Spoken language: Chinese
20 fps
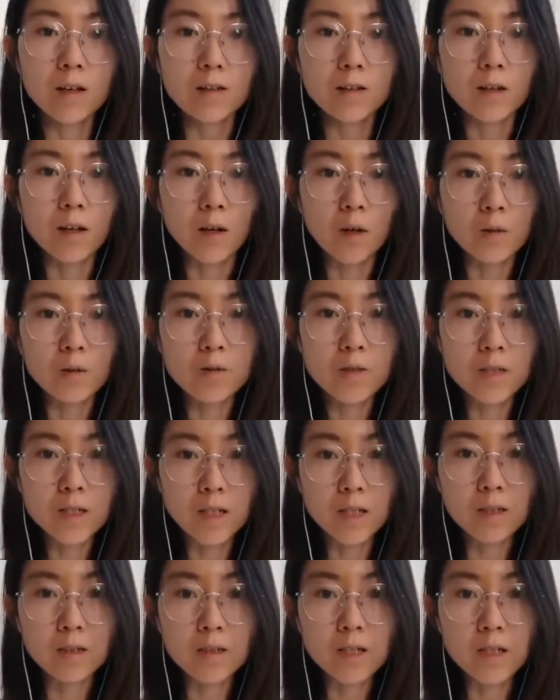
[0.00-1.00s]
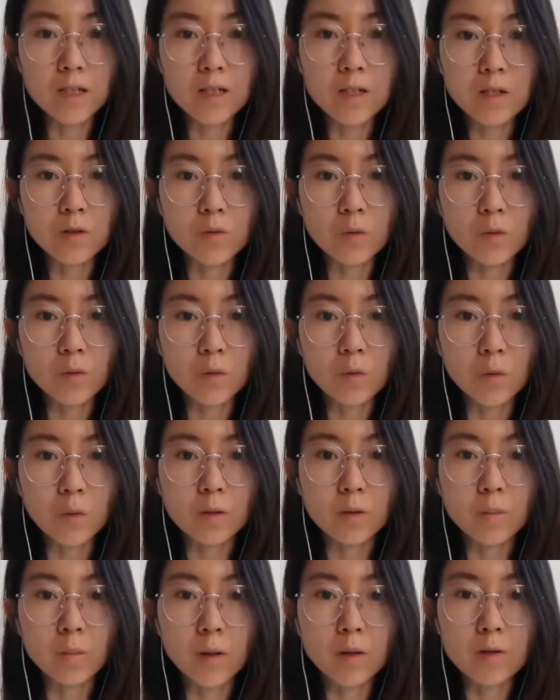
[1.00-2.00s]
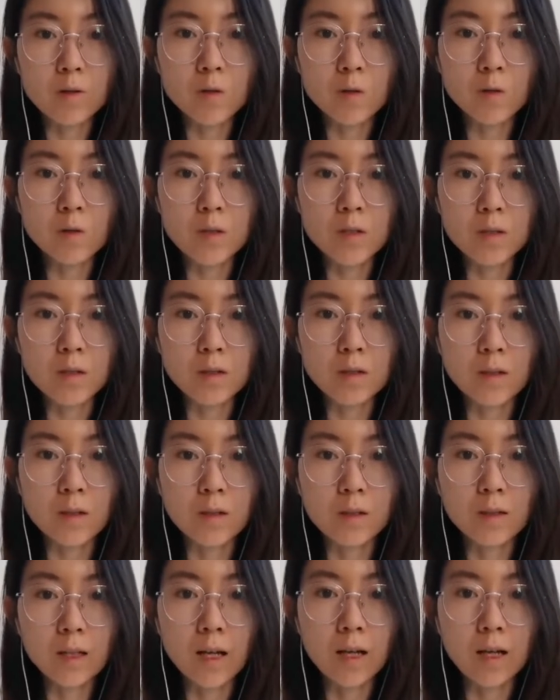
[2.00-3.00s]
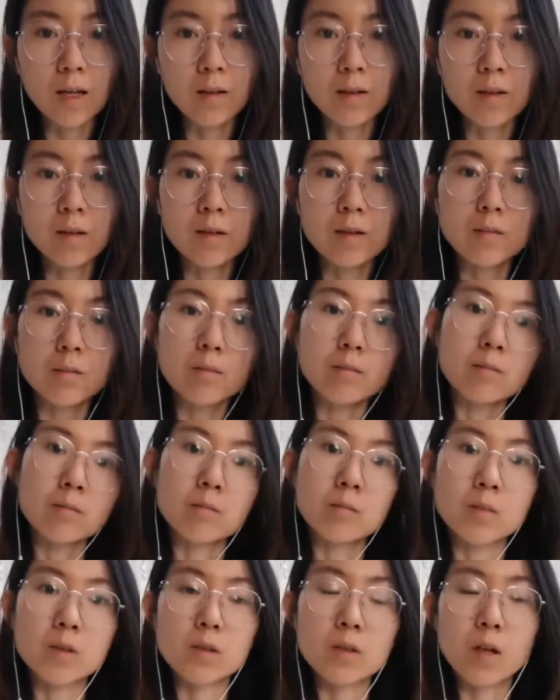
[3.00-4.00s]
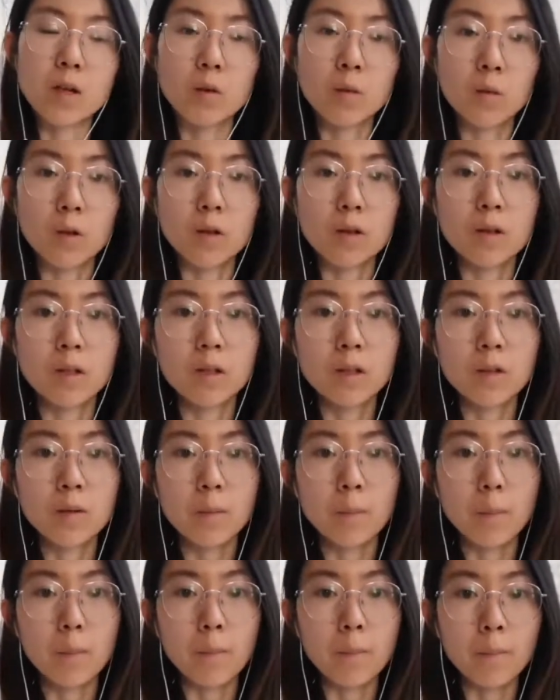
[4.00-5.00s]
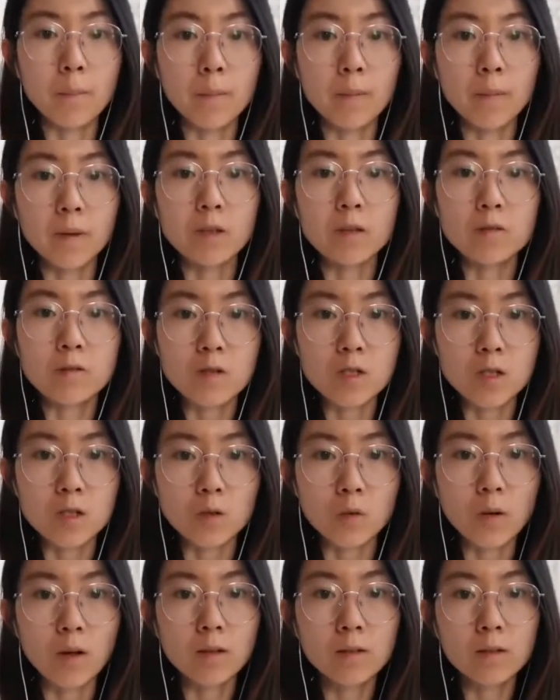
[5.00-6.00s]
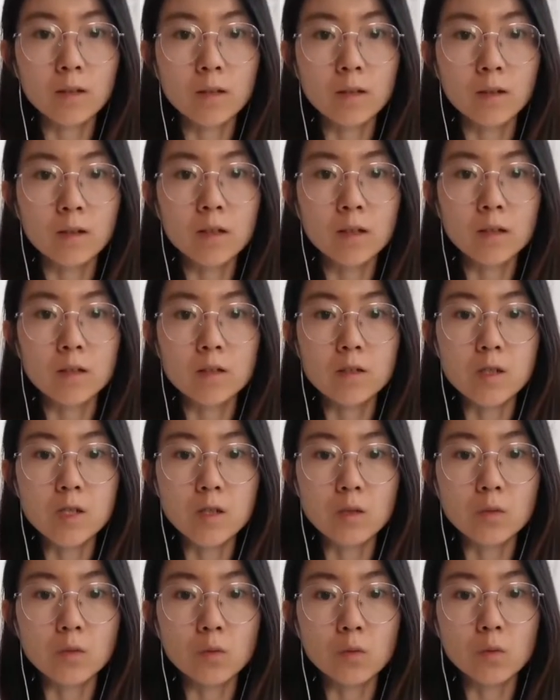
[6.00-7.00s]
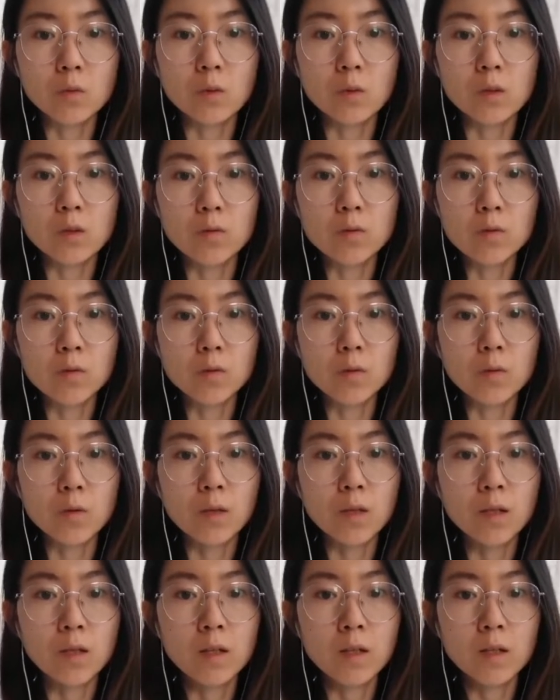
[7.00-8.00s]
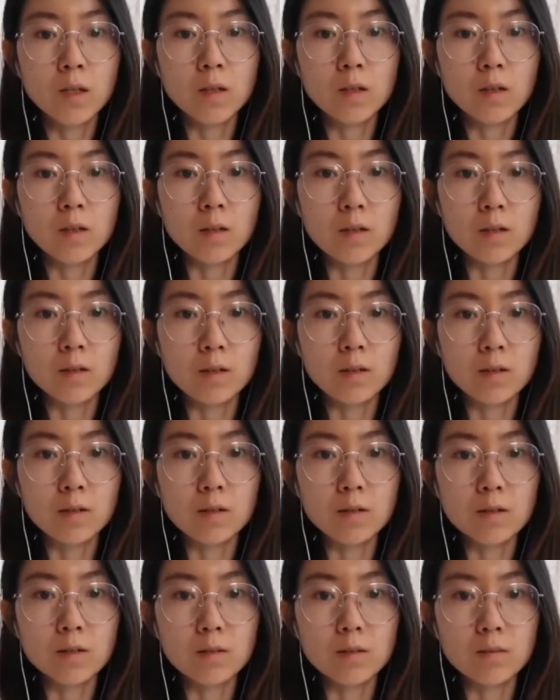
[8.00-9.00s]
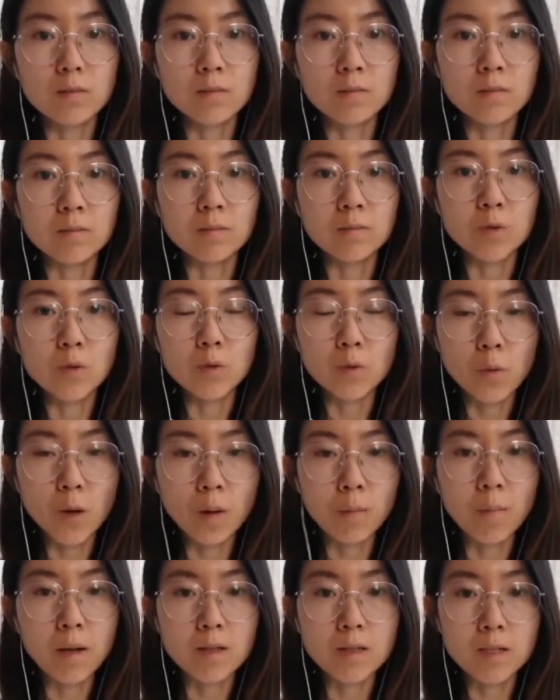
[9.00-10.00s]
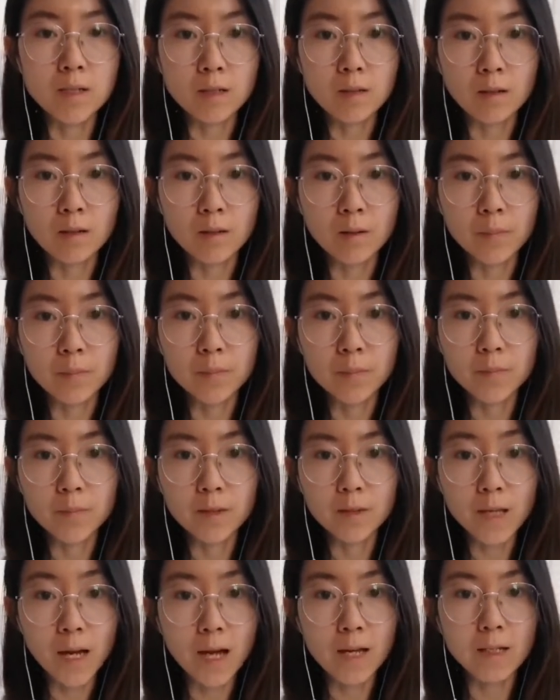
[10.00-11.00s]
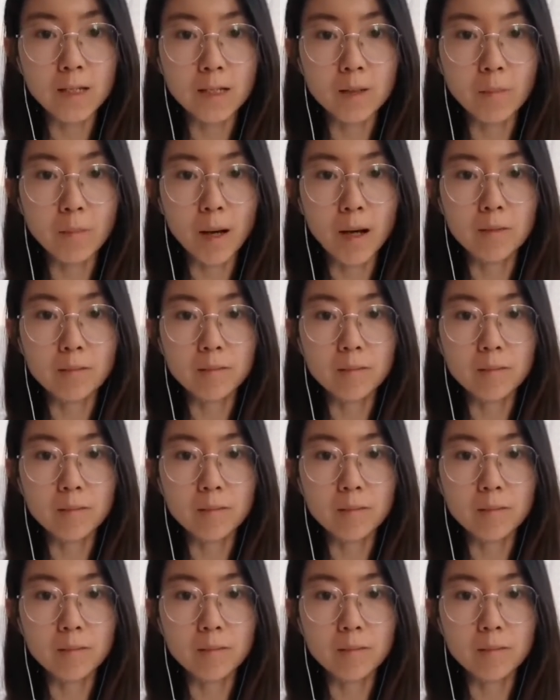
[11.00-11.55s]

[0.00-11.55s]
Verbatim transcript: 然后这个认知对于我的帮助就是它嗯让我嗯更直观的、更深度了去呃嗯去圆满这个压力吧，